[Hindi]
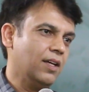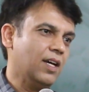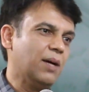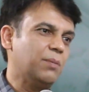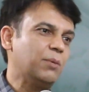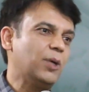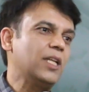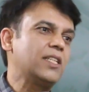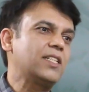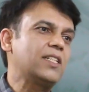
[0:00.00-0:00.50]

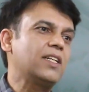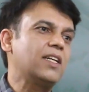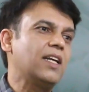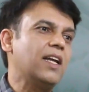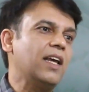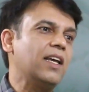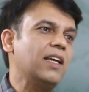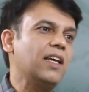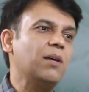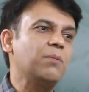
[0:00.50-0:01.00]
आप टेस्ट
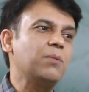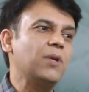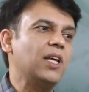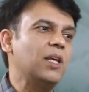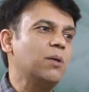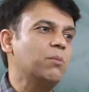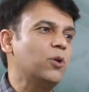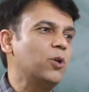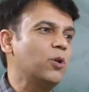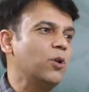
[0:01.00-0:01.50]
कराएंगे अपना
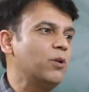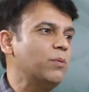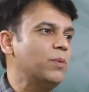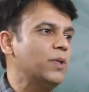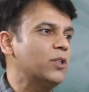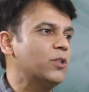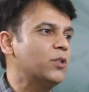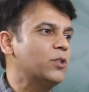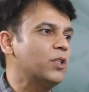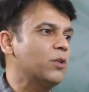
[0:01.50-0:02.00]

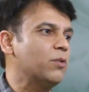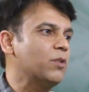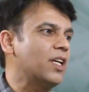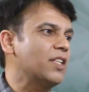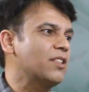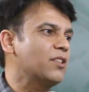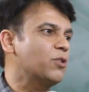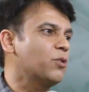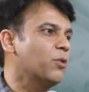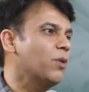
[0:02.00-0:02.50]
हीमोग्लोबिन तो
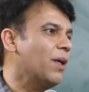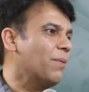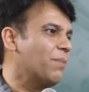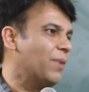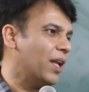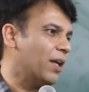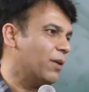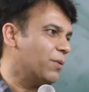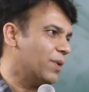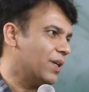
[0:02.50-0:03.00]
14 से 16
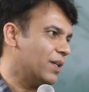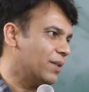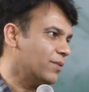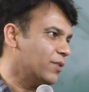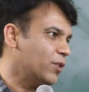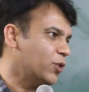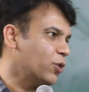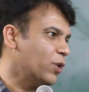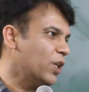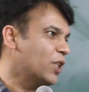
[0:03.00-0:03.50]
मिला हुआ
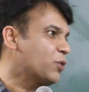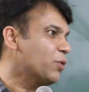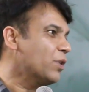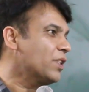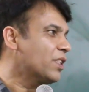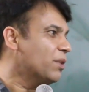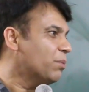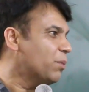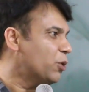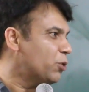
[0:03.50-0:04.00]
है जो एक
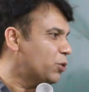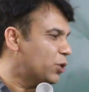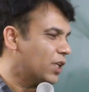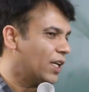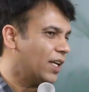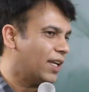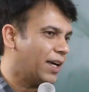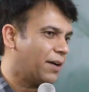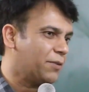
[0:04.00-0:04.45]
स्वस्थ मनुष्य के लिए